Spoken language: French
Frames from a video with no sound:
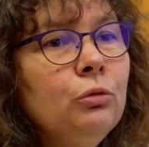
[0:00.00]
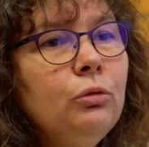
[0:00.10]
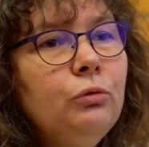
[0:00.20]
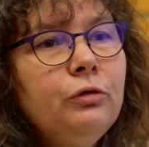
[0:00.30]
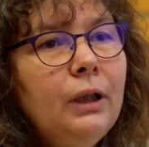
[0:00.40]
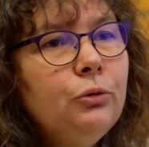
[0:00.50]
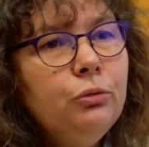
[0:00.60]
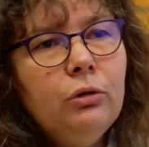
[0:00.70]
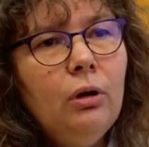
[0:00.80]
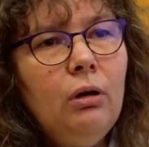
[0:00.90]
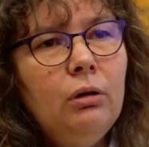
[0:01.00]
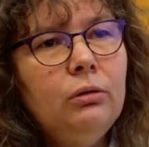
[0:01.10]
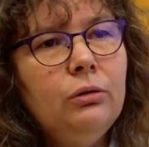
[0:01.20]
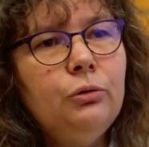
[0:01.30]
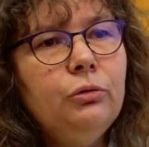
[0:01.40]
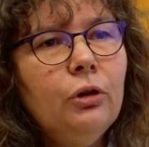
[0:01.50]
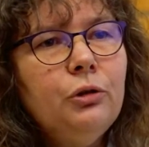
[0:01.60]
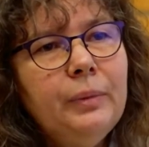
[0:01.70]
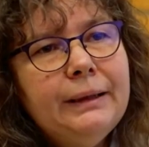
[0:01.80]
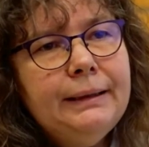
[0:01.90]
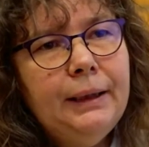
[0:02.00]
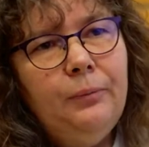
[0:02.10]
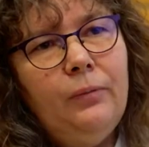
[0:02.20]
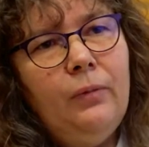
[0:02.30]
Donc on voit tout corps, tout corps de métier.